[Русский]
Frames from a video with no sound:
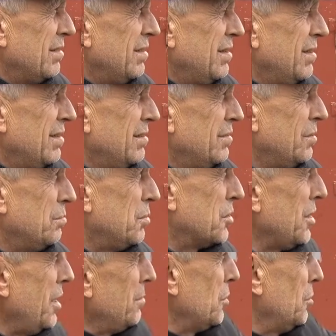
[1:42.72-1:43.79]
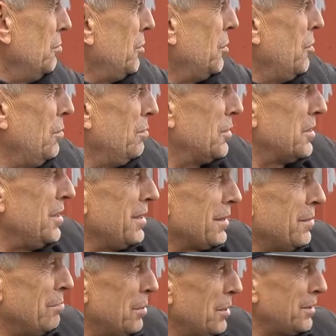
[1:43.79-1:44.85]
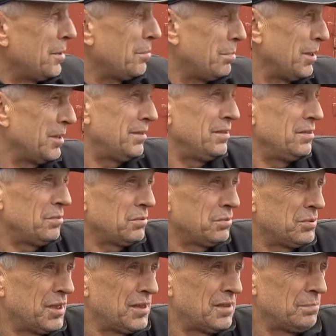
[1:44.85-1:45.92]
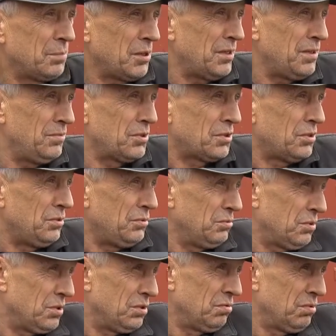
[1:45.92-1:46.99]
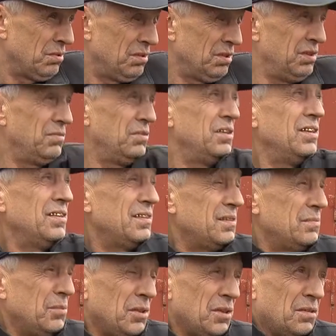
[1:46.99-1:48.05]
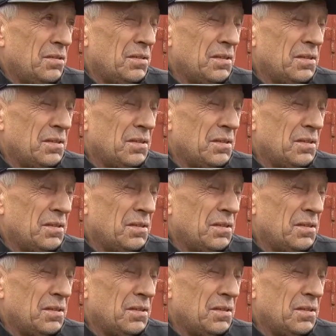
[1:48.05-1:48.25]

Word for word: И он бежал, потом бегом бежал, там падал, падал, и вот туда где-то. Пока я вышел, он уже не видать здесь было.